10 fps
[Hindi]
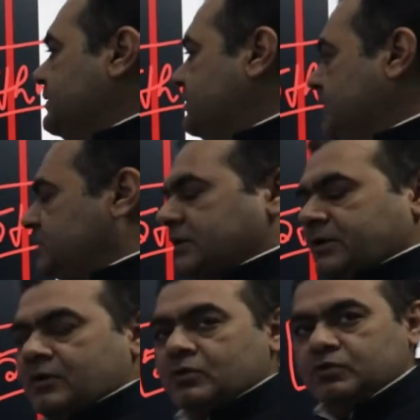तीस
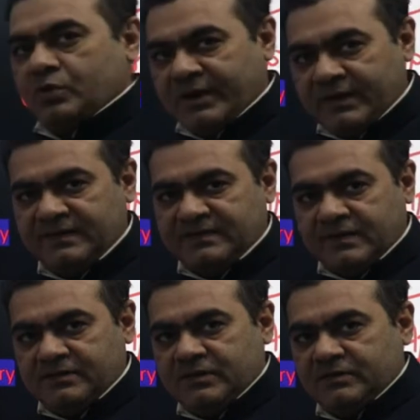तारीख को तो है ही
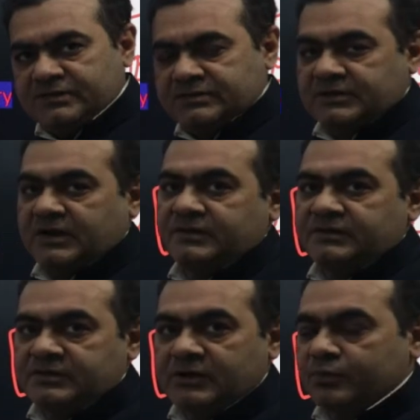शहीदी दिवस गांधी
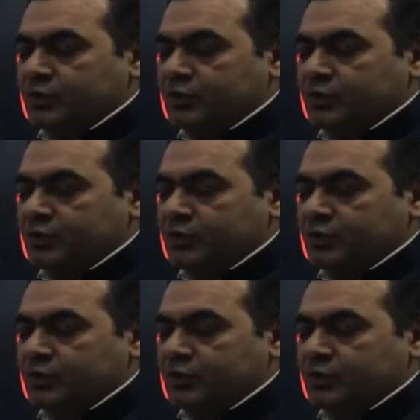जी की